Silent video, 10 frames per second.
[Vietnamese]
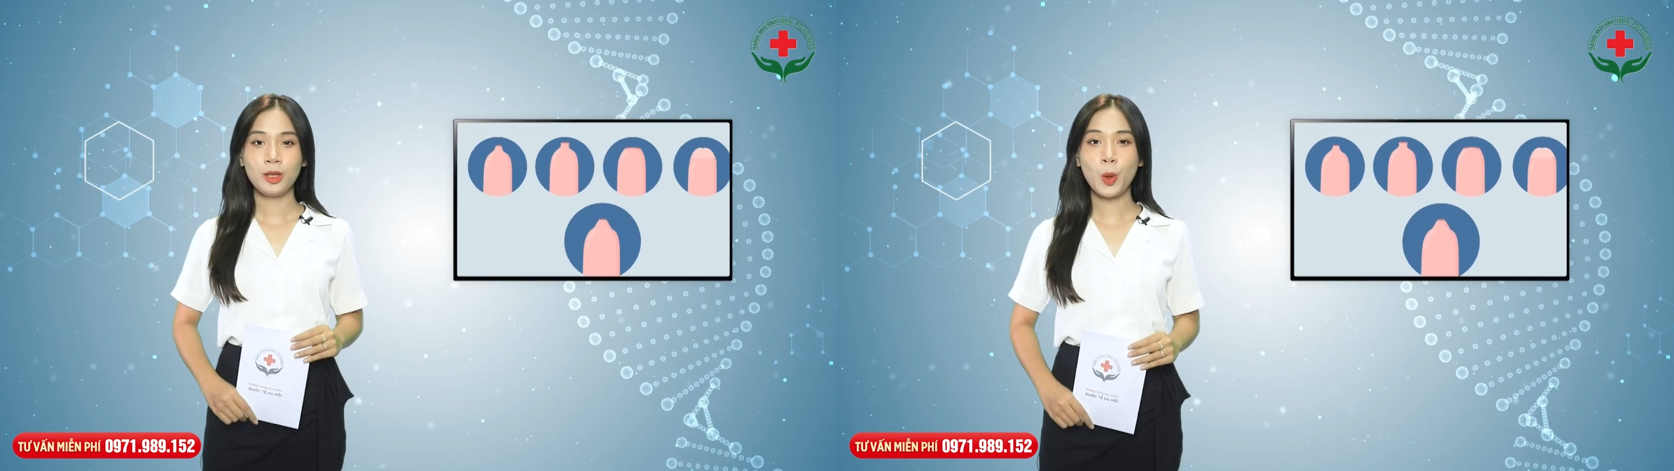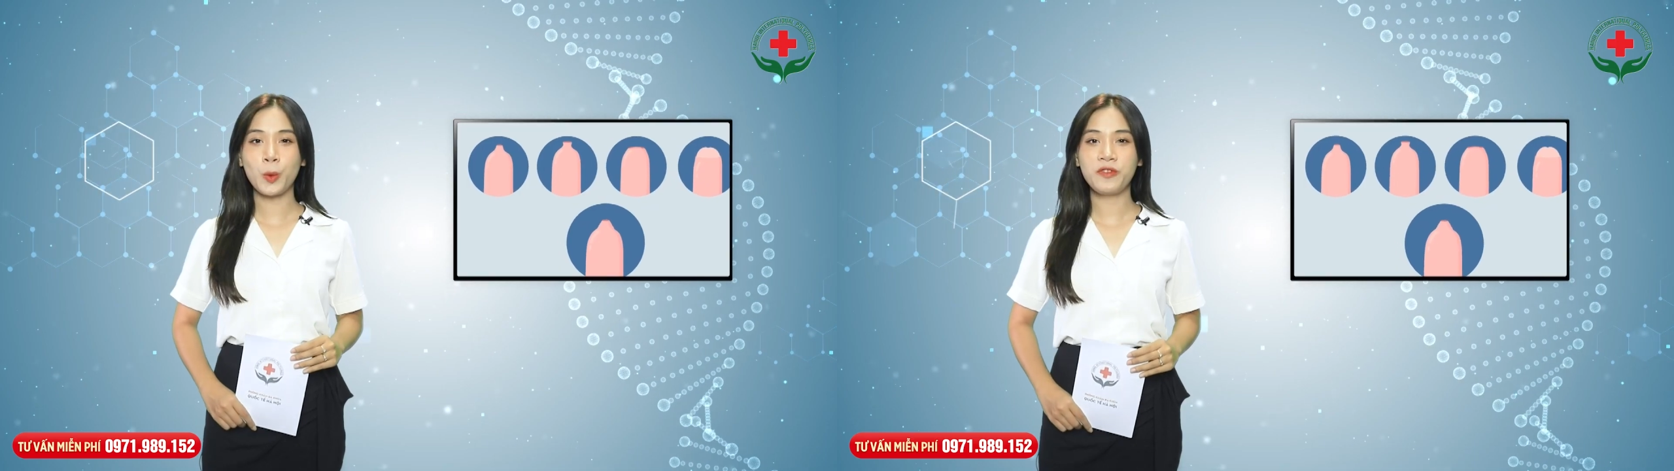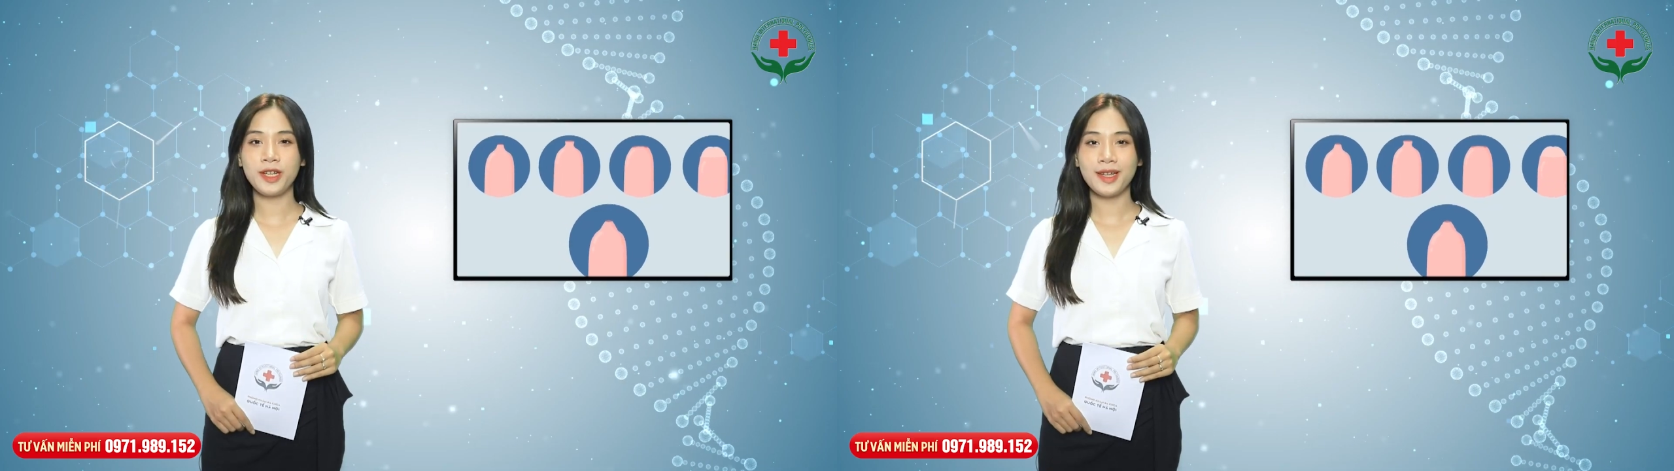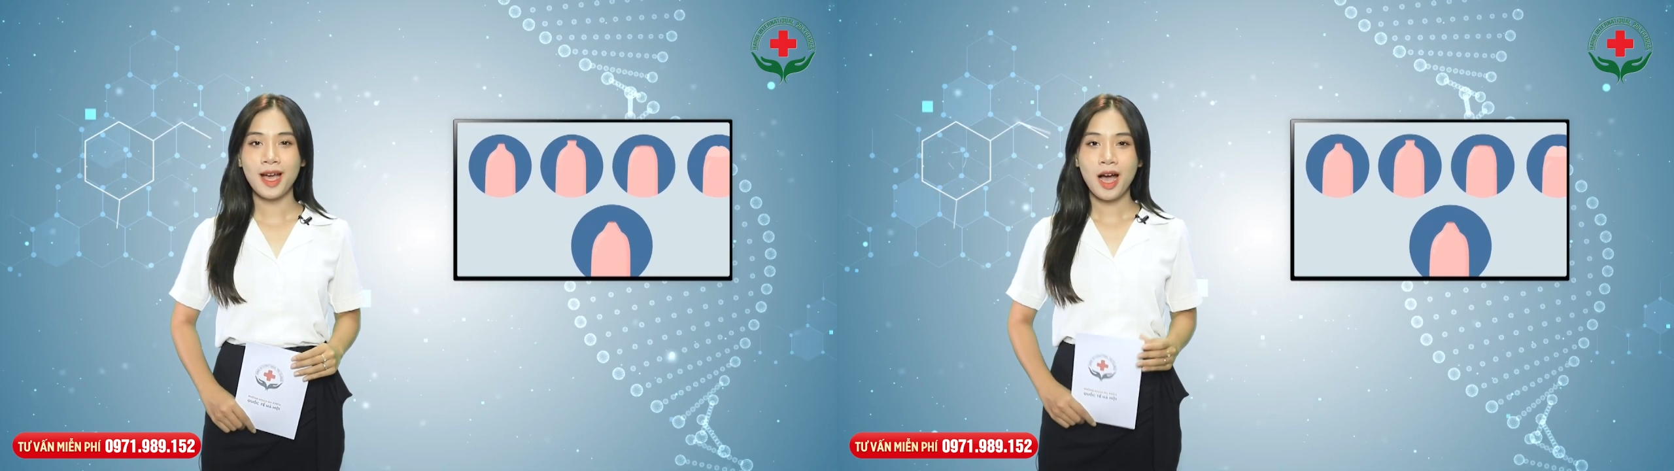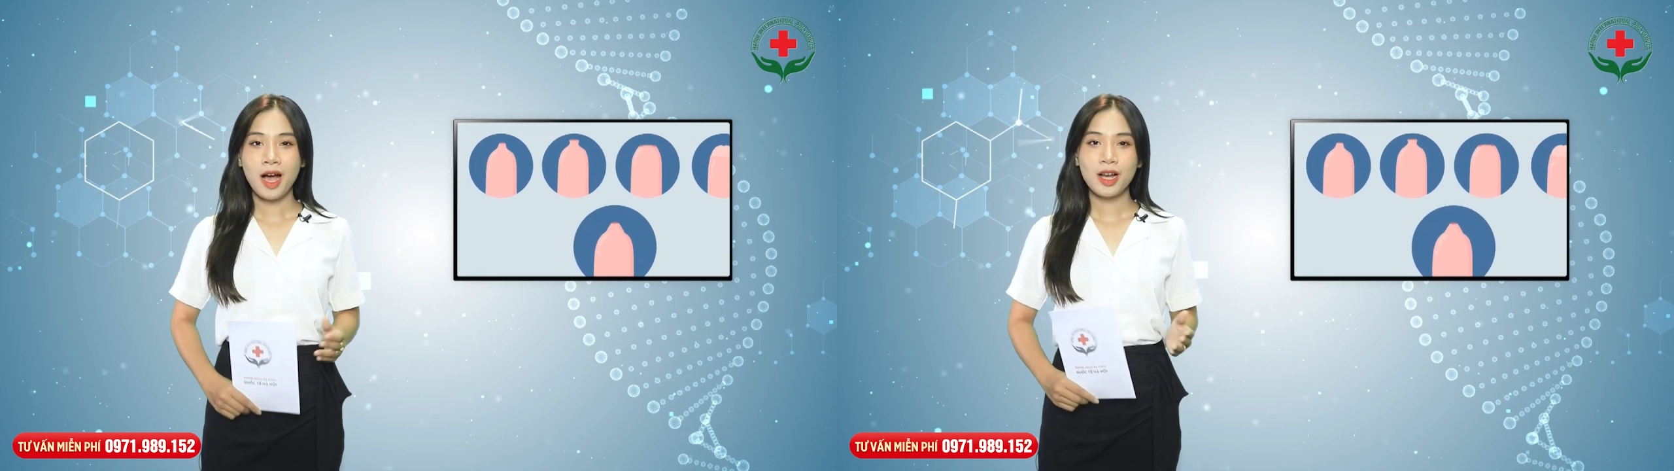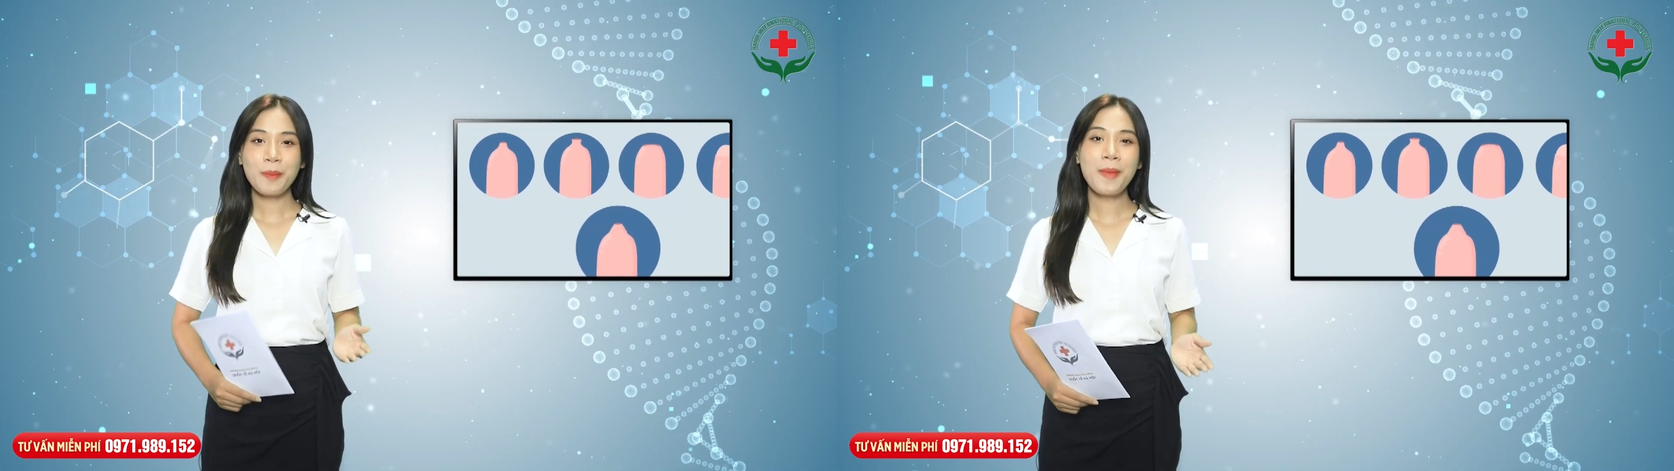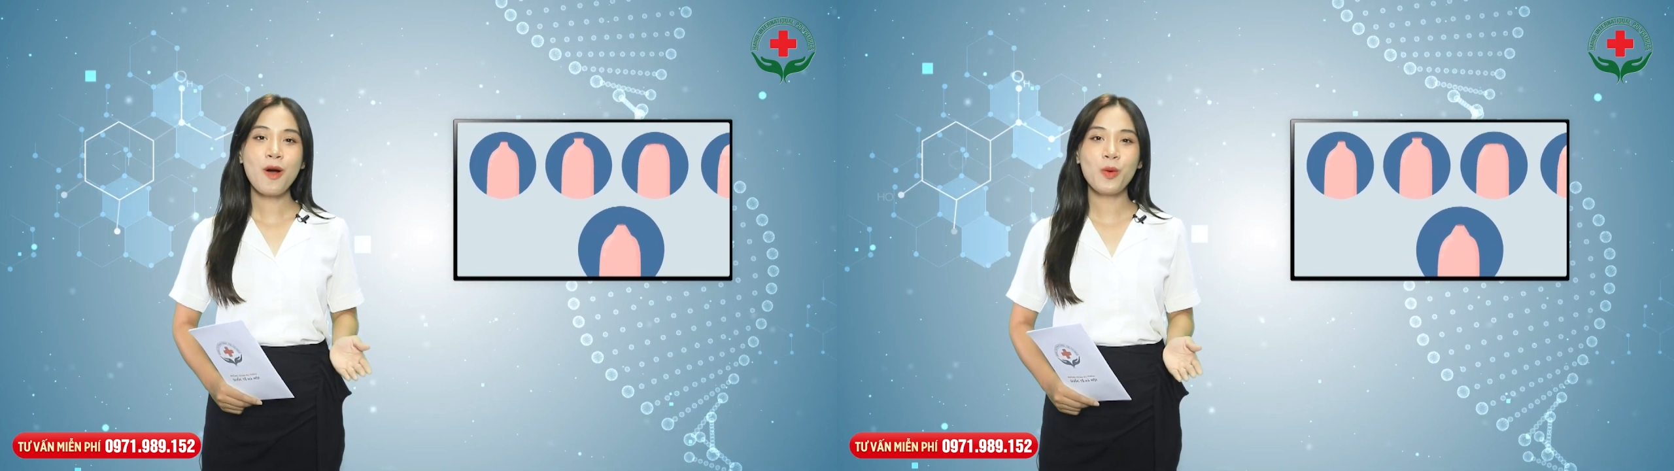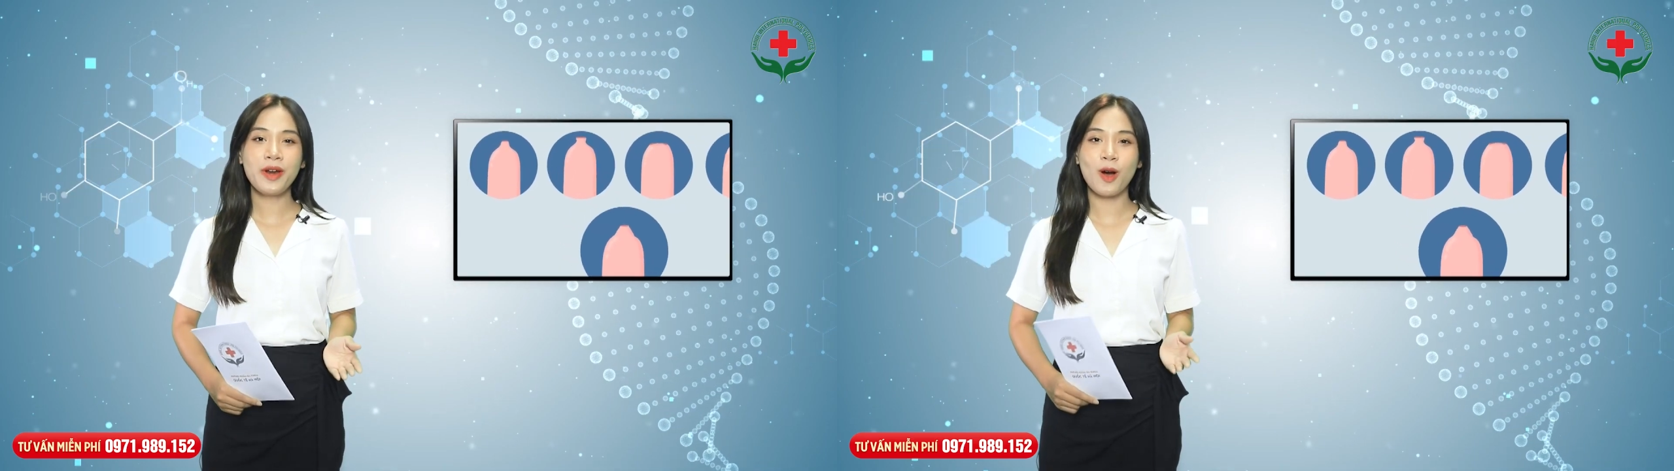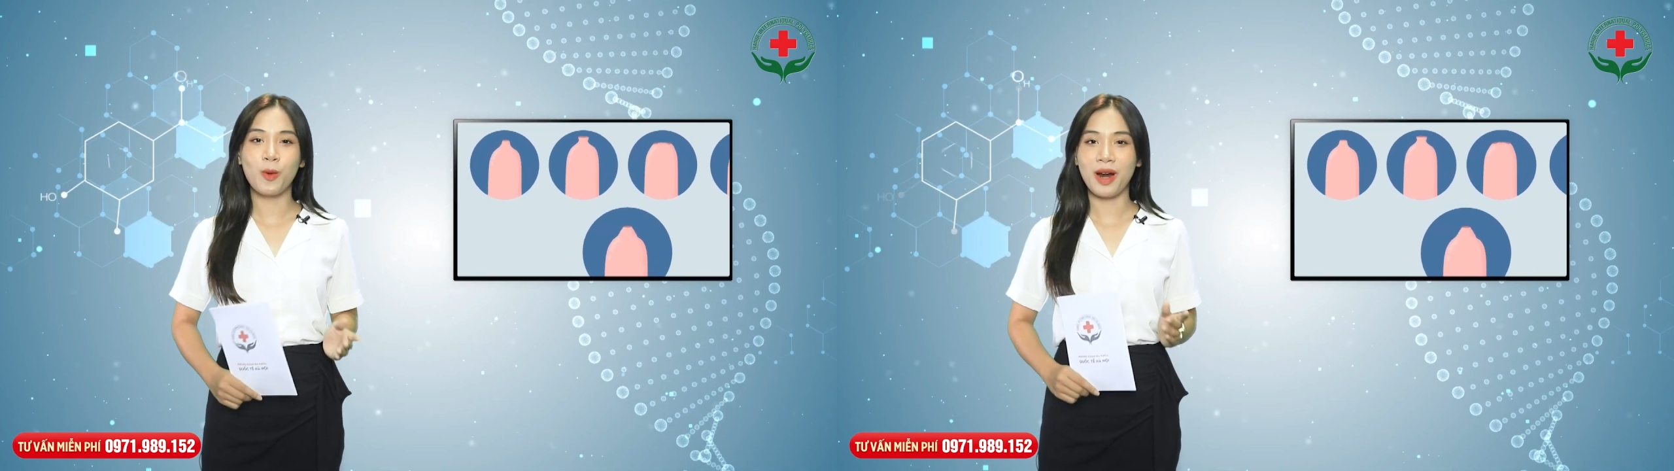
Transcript: quý vị, cắt bao quy đầu